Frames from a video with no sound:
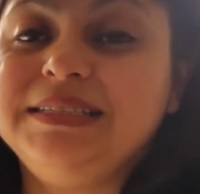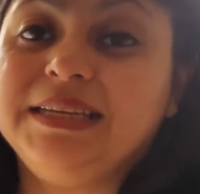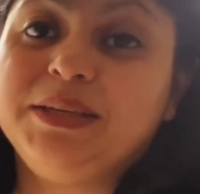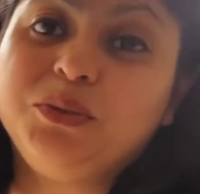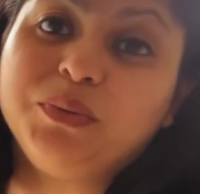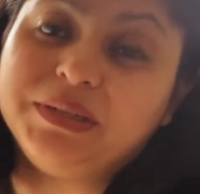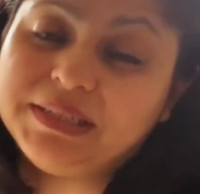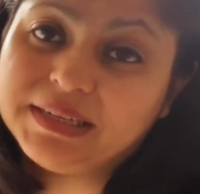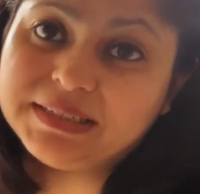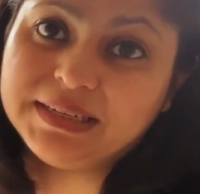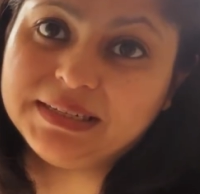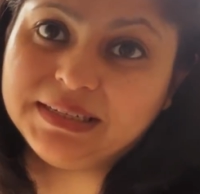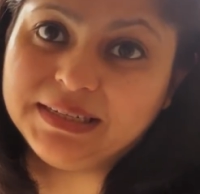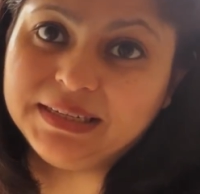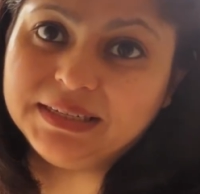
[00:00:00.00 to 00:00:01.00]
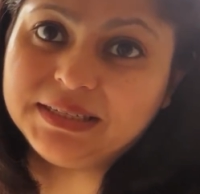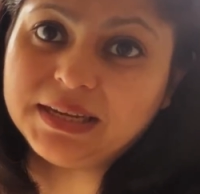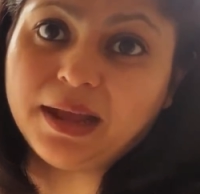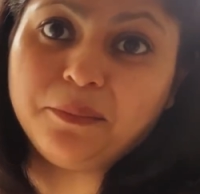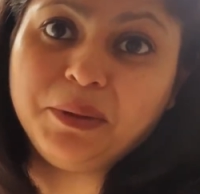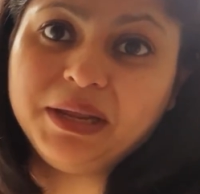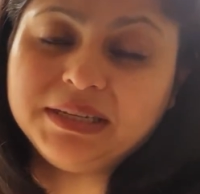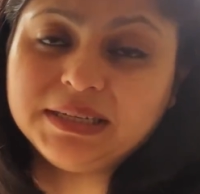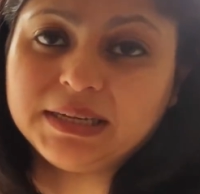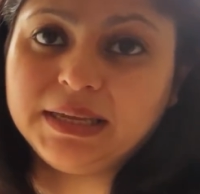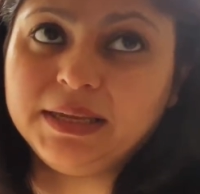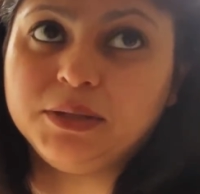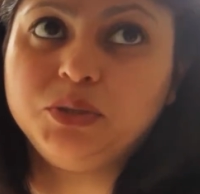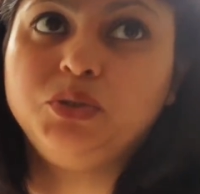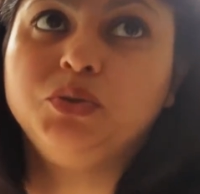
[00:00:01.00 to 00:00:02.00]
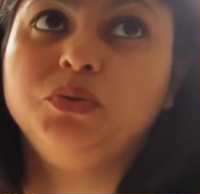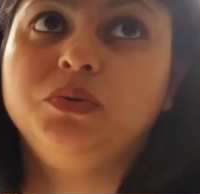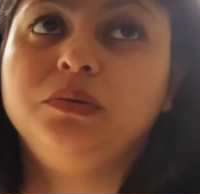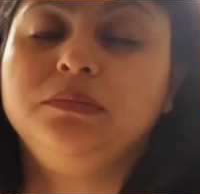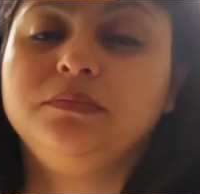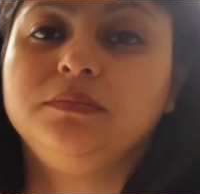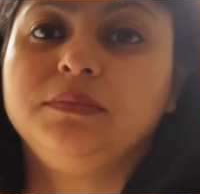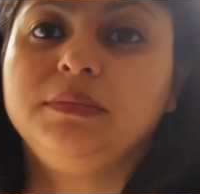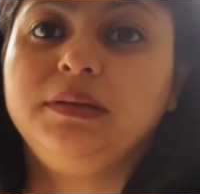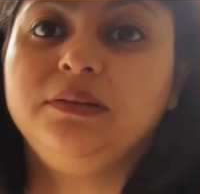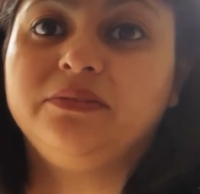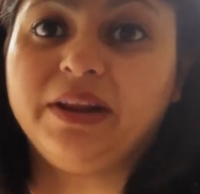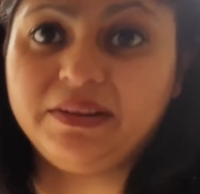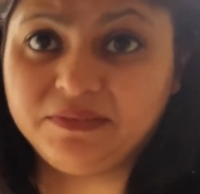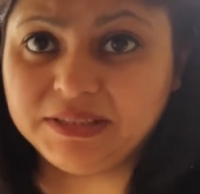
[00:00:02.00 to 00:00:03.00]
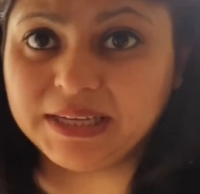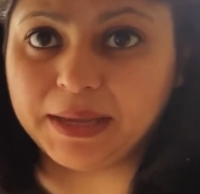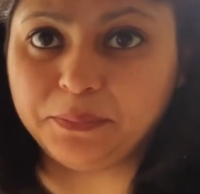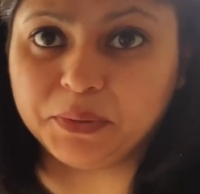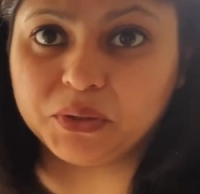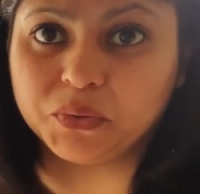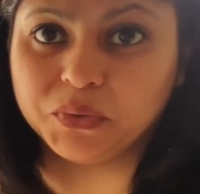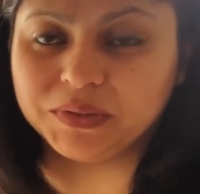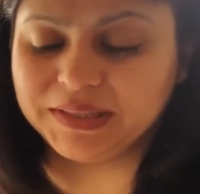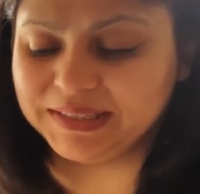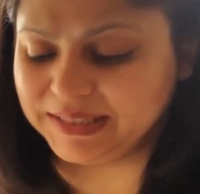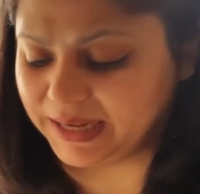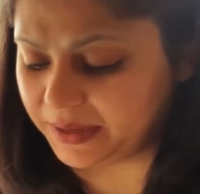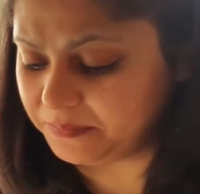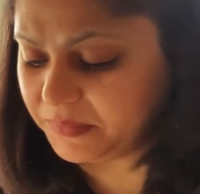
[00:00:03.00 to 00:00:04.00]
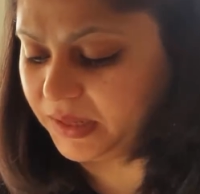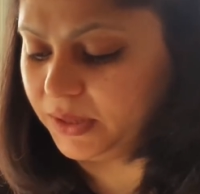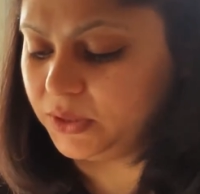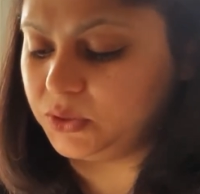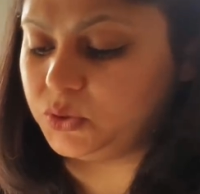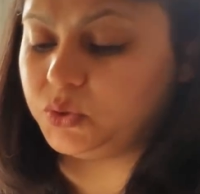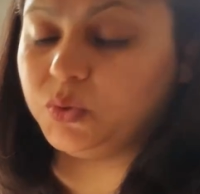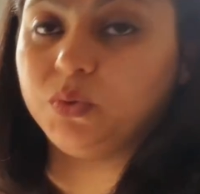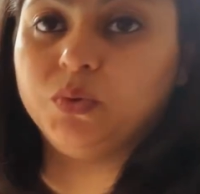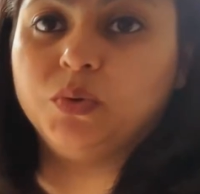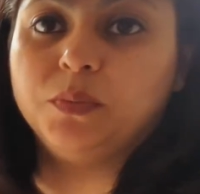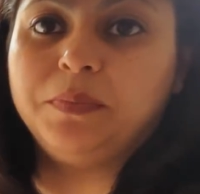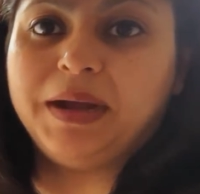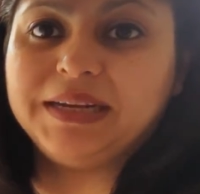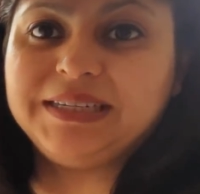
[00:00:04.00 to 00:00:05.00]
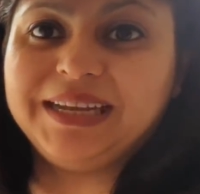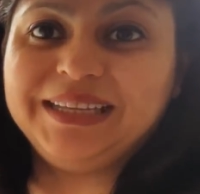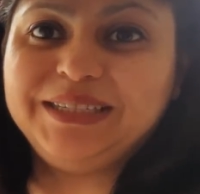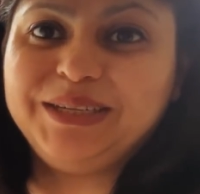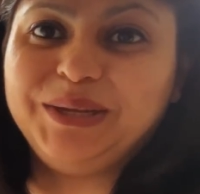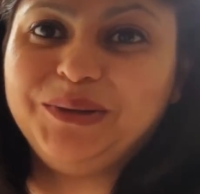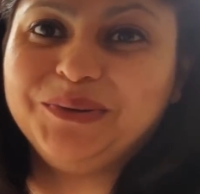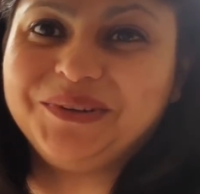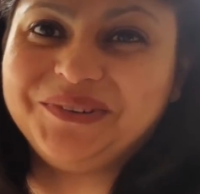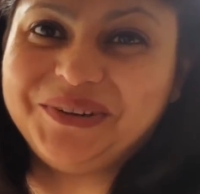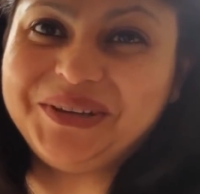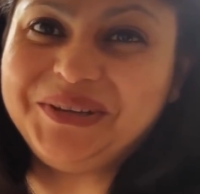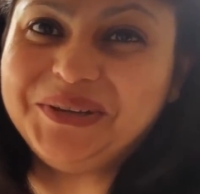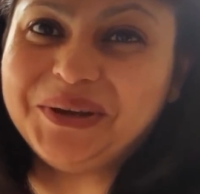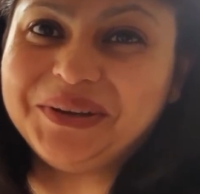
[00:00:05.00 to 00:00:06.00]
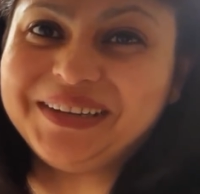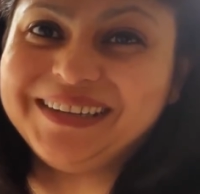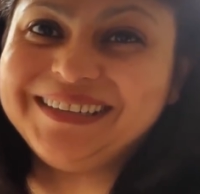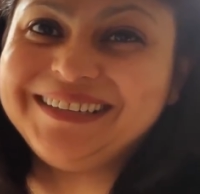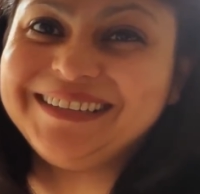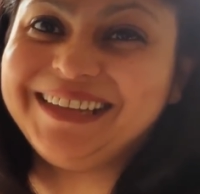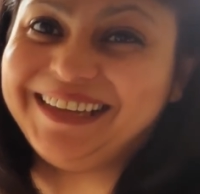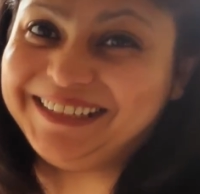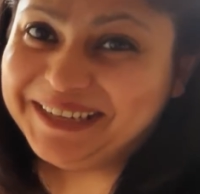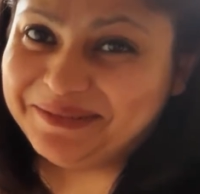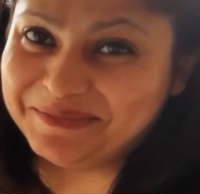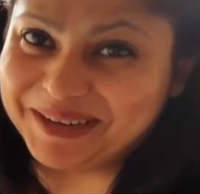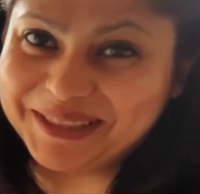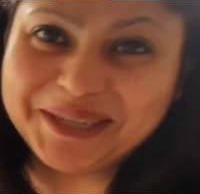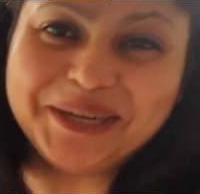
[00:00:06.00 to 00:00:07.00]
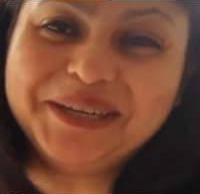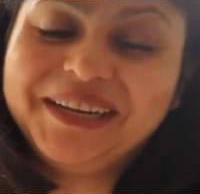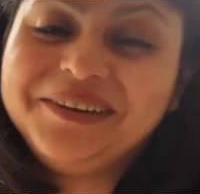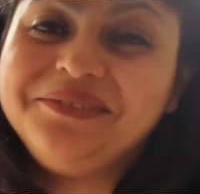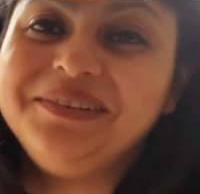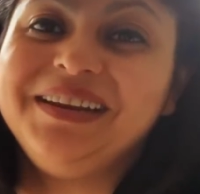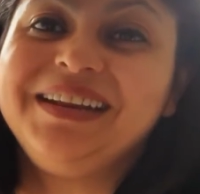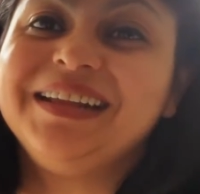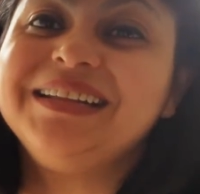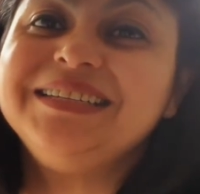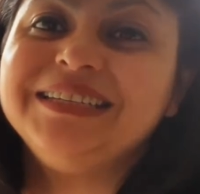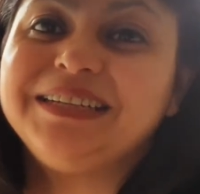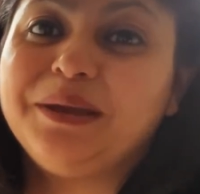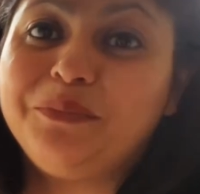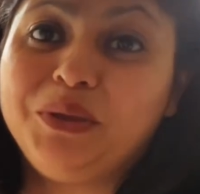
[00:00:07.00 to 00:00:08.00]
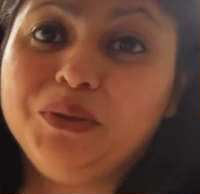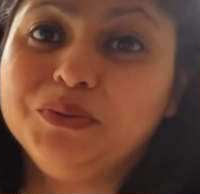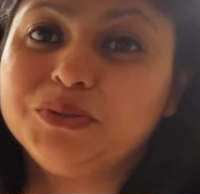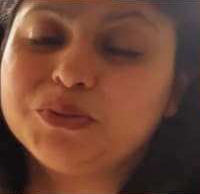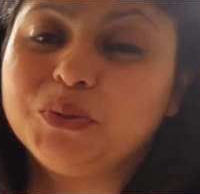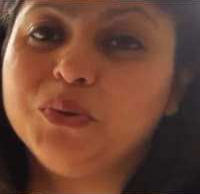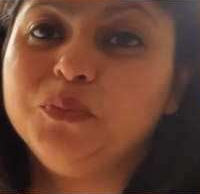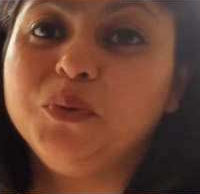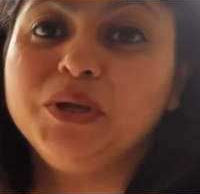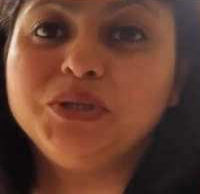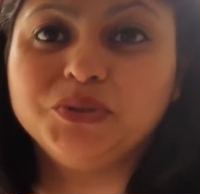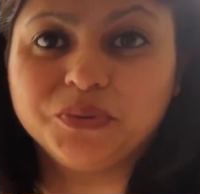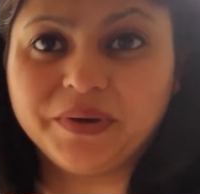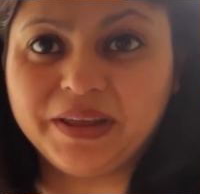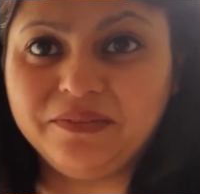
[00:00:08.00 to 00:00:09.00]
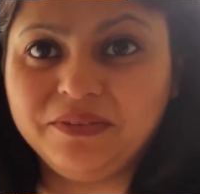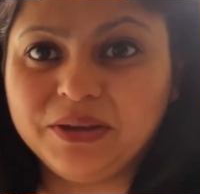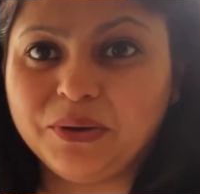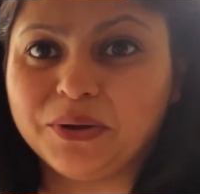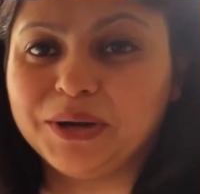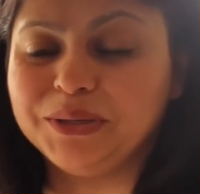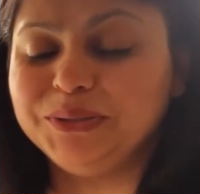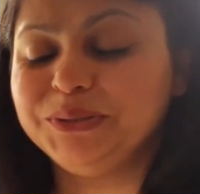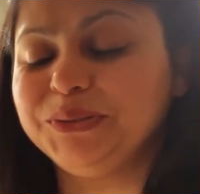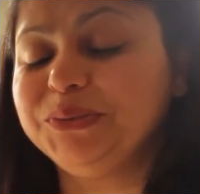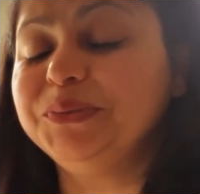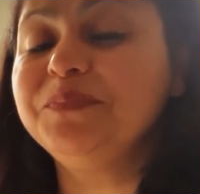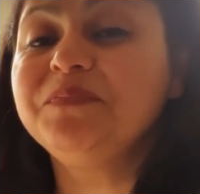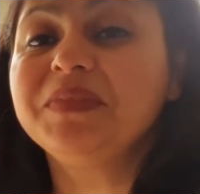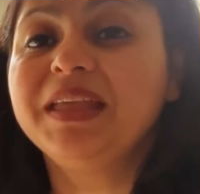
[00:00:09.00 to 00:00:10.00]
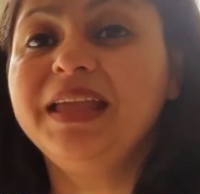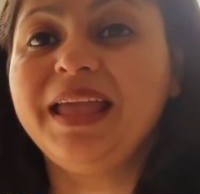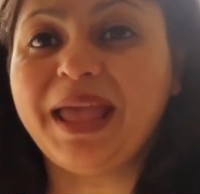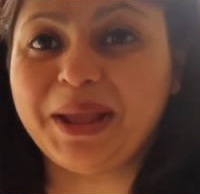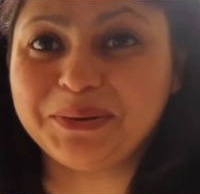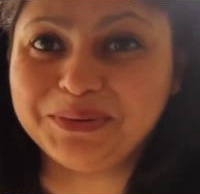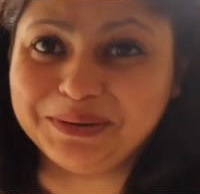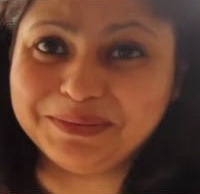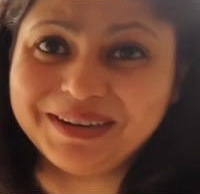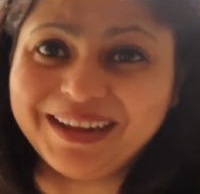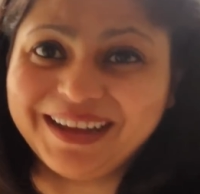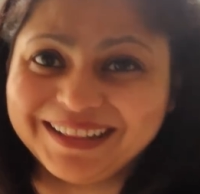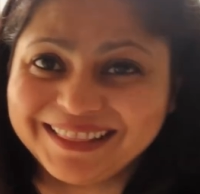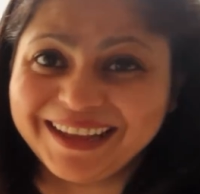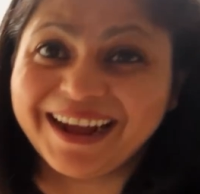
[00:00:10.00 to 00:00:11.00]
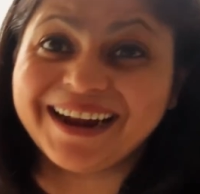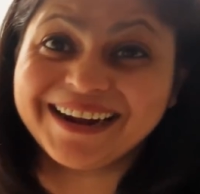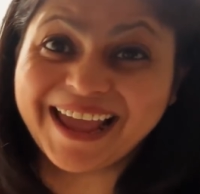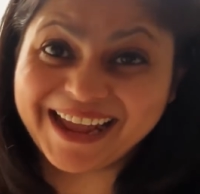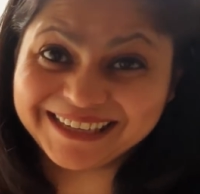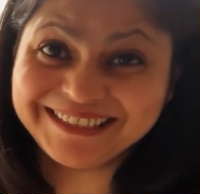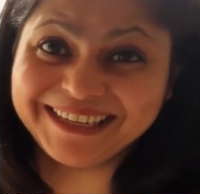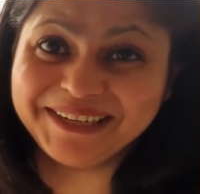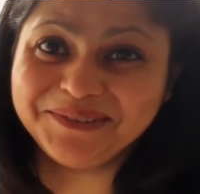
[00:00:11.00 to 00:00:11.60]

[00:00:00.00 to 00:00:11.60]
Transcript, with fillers: যেহেতু এটা একটা ডিশ আমি এটাকে একটু গ্রেভি টাইপের করতে চাই সো বাসায় ছিল গ্রিক ইয়গাট এটা আমার থার্ড ইনগ্রিডিয়েন্ট যেটা আমি ইউজ করবো একটু গ্রেভি করার জন্য এখন আমার হাতে আর একটা